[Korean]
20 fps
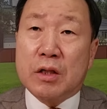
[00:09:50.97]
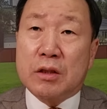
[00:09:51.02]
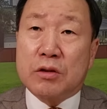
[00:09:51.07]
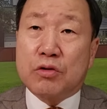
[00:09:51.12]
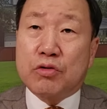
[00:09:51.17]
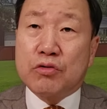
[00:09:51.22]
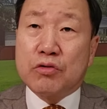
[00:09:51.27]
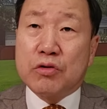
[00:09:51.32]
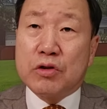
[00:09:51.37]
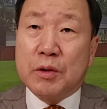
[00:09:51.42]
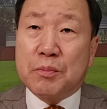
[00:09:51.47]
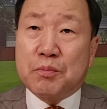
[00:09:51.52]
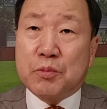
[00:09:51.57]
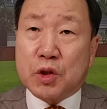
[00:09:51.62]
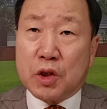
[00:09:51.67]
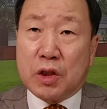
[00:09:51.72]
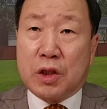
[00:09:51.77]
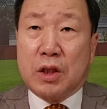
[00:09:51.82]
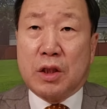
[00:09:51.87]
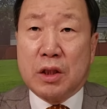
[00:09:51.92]

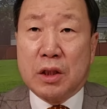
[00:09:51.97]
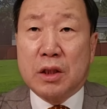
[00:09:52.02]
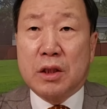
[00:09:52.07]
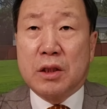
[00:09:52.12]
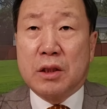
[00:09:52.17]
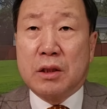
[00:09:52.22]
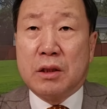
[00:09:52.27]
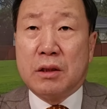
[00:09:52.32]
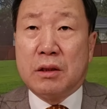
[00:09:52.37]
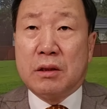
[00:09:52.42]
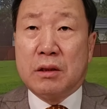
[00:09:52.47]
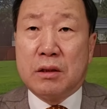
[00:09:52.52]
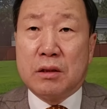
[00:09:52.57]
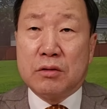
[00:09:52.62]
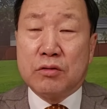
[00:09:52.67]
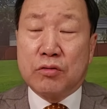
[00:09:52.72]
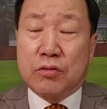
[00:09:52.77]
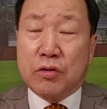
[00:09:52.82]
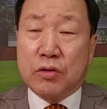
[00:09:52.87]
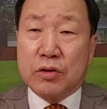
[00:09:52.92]
중립적인 어,
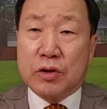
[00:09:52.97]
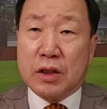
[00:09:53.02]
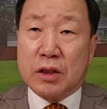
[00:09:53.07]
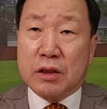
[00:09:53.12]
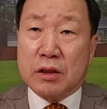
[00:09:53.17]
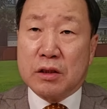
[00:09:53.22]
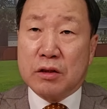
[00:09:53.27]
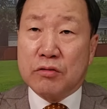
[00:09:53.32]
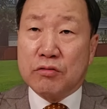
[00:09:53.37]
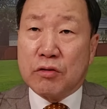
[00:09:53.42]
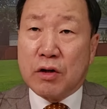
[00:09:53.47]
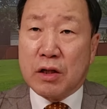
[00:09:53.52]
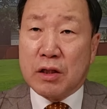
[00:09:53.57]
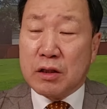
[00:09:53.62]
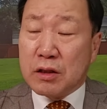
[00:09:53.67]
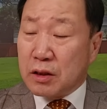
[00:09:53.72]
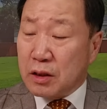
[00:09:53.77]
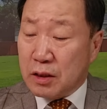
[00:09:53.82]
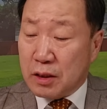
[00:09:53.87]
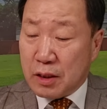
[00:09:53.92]
유권자들의
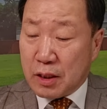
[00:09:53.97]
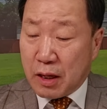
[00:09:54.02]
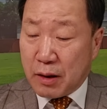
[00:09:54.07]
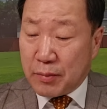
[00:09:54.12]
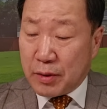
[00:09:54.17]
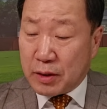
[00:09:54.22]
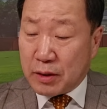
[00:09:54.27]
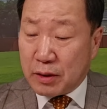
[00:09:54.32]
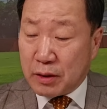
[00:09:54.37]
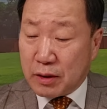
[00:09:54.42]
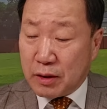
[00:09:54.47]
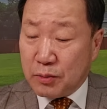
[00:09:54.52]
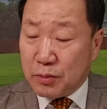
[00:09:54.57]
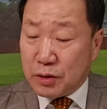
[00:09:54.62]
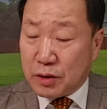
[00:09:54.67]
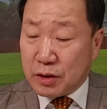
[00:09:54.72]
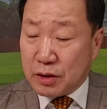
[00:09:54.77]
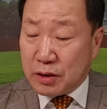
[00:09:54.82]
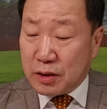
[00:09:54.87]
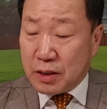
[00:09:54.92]
눈에는 아마 그렇게
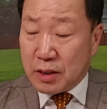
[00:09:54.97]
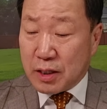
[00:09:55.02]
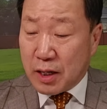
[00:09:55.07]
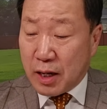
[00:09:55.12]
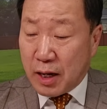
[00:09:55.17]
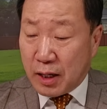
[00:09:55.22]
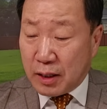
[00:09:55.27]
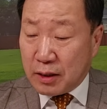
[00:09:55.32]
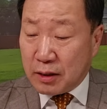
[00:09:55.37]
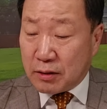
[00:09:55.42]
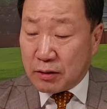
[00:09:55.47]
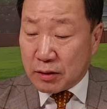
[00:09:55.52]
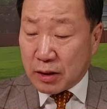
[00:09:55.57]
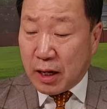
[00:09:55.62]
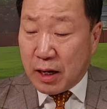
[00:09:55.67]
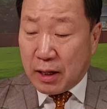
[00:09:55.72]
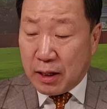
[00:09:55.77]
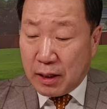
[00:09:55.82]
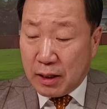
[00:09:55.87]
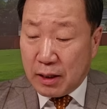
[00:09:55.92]
비치지 않을
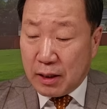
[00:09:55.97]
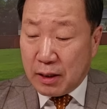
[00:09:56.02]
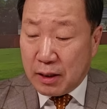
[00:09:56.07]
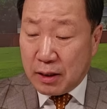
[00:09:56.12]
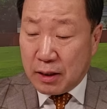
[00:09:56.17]
거다